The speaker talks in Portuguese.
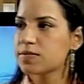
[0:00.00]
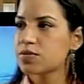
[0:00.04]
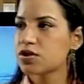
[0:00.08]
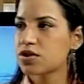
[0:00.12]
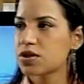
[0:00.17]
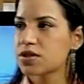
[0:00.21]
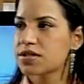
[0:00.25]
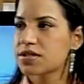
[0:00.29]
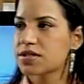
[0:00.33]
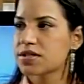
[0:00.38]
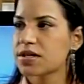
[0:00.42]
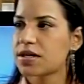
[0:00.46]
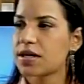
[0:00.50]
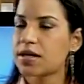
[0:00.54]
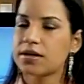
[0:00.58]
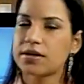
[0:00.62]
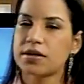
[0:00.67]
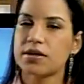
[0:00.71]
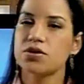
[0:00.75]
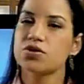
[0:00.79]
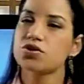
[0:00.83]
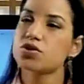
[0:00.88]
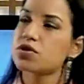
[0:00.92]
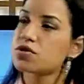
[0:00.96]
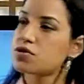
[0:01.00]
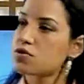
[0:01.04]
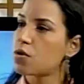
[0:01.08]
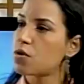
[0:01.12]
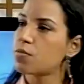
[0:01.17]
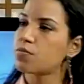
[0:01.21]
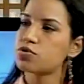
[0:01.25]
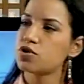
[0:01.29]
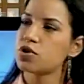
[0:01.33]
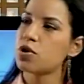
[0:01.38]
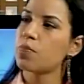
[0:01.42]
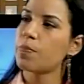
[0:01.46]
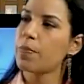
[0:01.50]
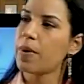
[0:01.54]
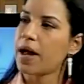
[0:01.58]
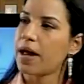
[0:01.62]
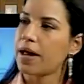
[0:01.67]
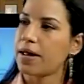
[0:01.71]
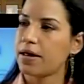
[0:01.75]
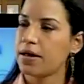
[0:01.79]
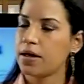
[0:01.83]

essas características como pai.